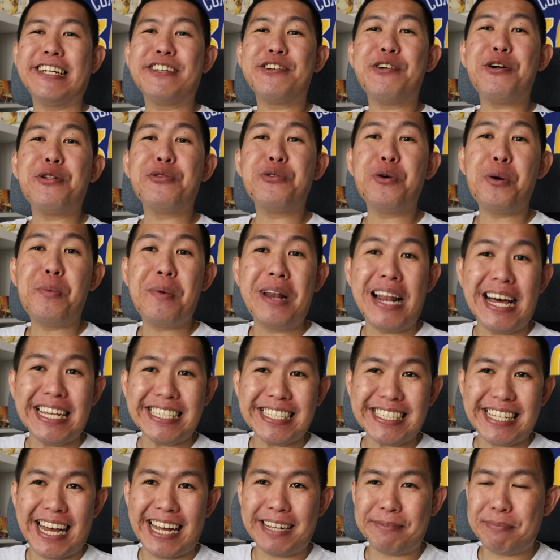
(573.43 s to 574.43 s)

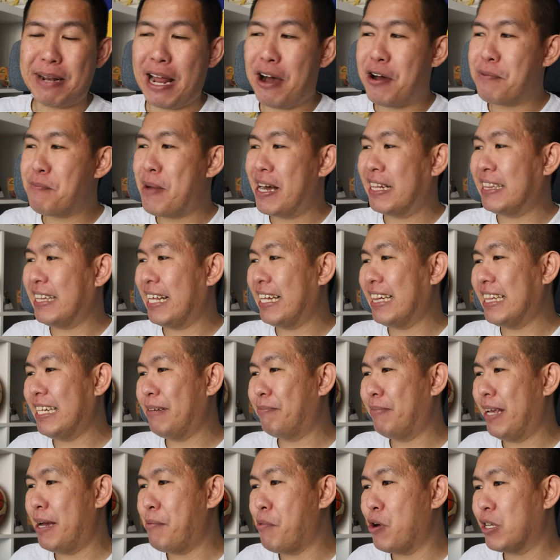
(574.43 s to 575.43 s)
0-12 saat melawan mantan
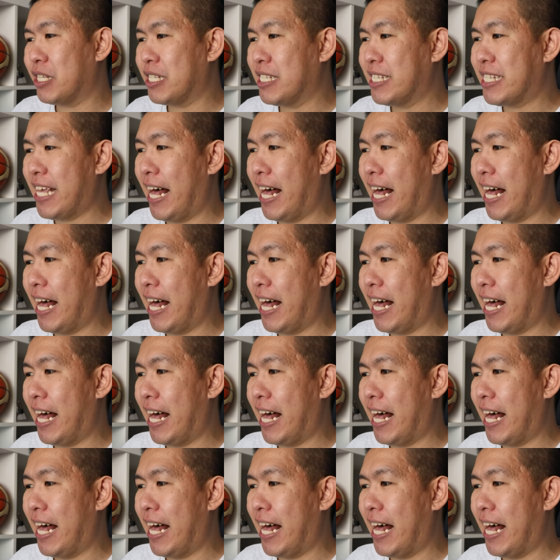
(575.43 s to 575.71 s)
timnya Boston